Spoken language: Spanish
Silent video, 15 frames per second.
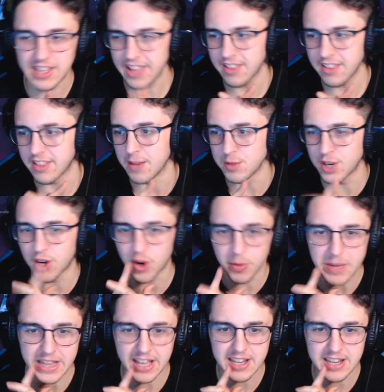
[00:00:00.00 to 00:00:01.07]
Así que tenemos el
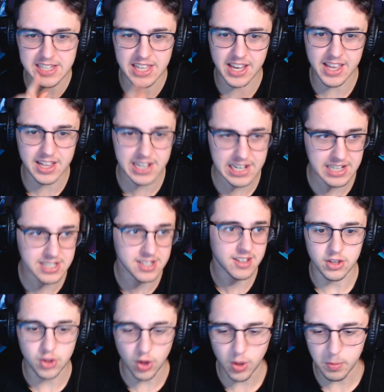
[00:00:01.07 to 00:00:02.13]
cromita este aquí atrás.
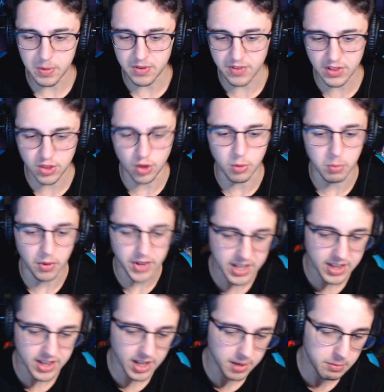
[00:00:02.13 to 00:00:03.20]
Y todo perfecto, podré
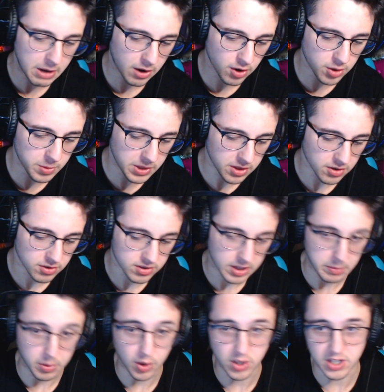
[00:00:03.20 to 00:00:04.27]
editar mejor los vídeos
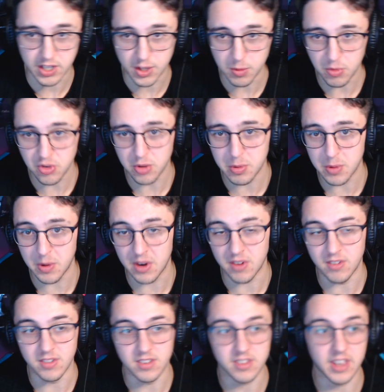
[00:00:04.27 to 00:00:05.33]
Tampoco los edito mucho, pero
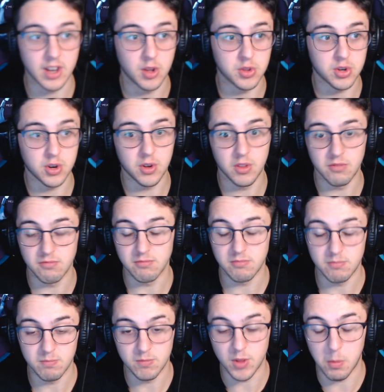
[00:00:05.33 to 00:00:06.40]
bueno, es que el otro
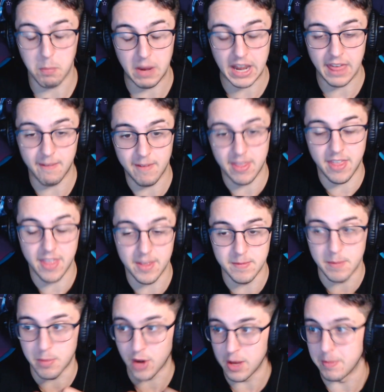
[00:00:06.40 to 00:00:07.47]
No paraba de
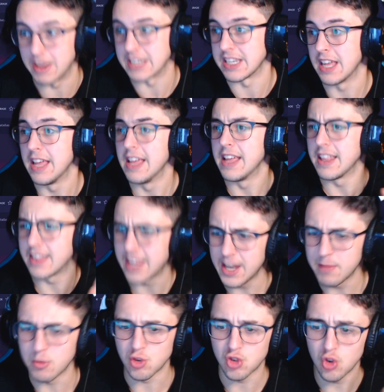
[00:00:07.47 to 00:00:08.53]
darme problemas
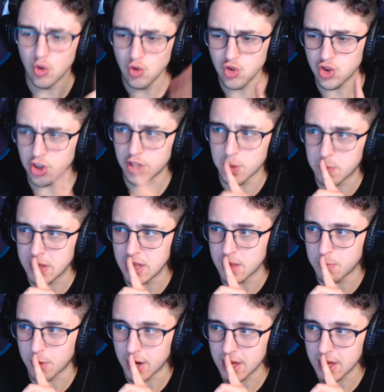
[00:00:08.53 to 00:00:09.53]
tenemos un sorteo pendiente